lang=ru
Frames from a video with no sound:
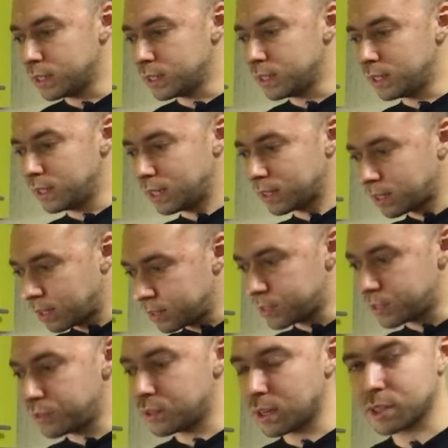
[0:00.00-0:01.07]
И это
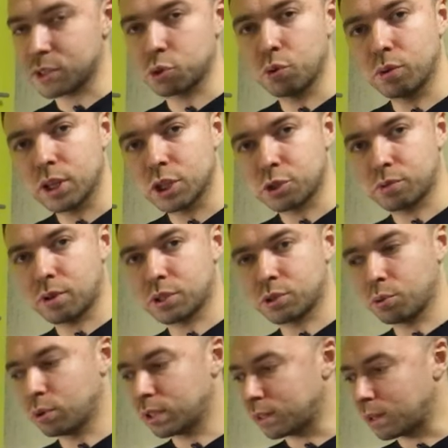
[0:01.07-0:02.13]
действительно основа нашего
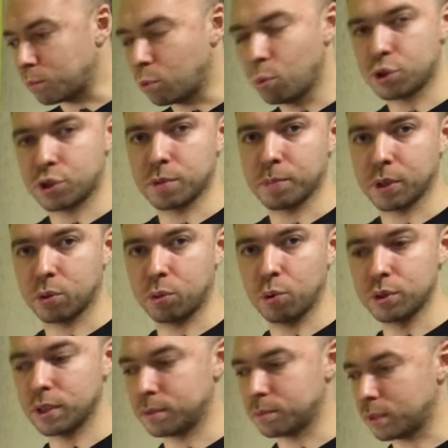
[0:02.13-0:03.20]
рациона, нам очень
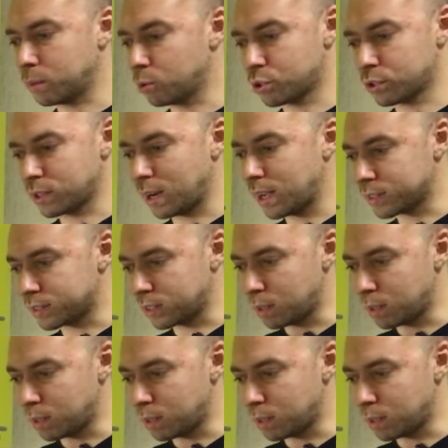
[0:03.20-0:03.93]
подходит, нам очень нравится.